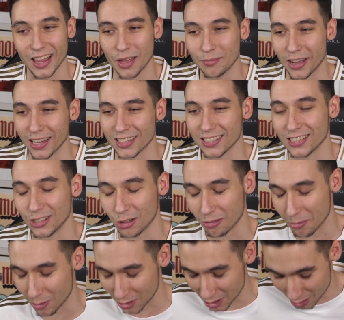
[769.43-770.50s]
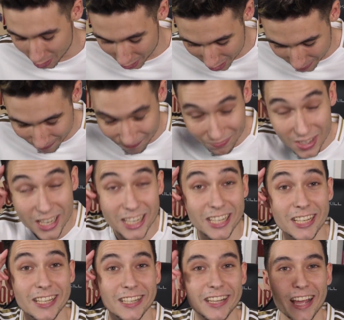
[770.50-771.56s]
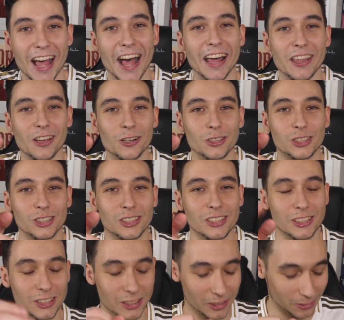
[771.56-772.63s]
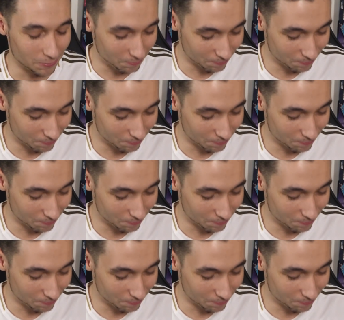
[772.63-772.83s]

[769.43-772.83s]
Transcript: Nada más. Nos vemos, chicos. Adiós.